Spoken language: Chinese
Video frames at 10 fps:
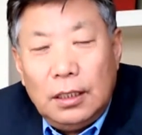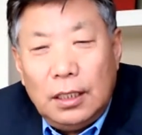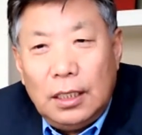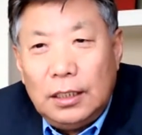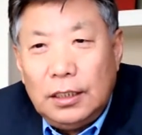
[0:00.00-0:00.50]

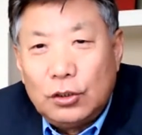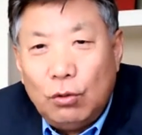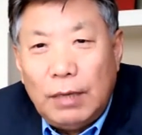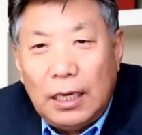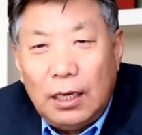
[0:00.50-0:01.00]
啊，也
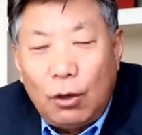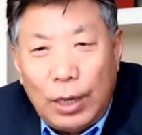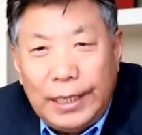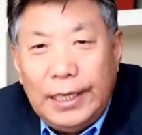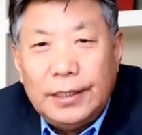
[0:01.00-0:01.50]
充满了
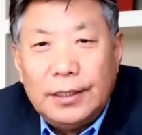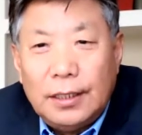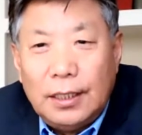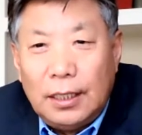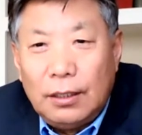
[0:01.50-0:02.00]
怀念，
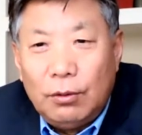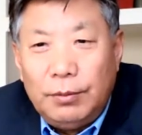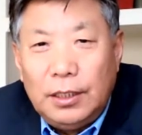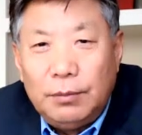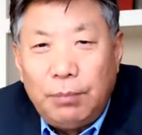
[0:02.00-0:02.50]
啊，我
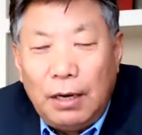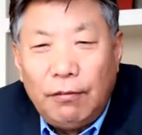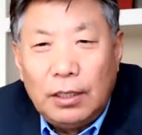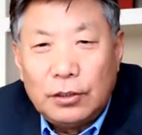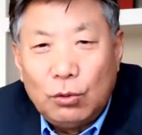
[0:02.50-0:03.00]
们也盼
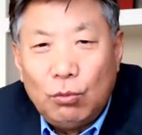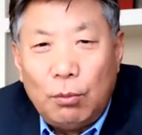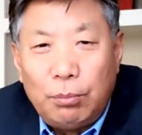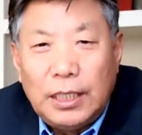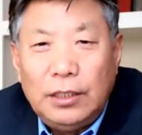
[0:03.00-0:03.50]
望中国
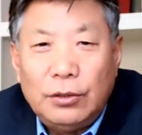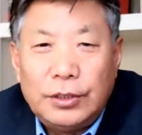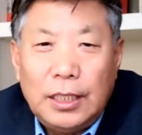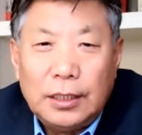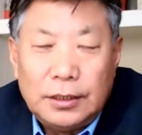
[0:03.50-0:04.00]
不再有
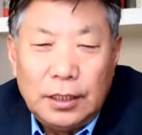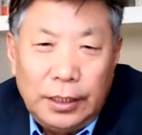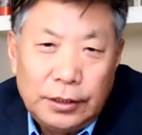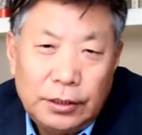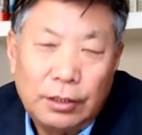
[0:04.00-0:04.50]
这样的像
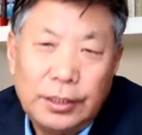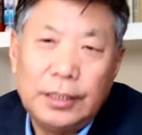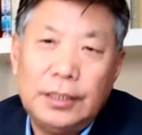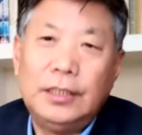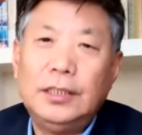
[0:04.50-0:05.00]
林昭这
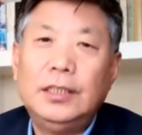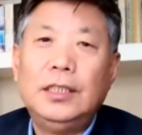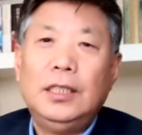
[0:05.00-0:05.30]
样的人，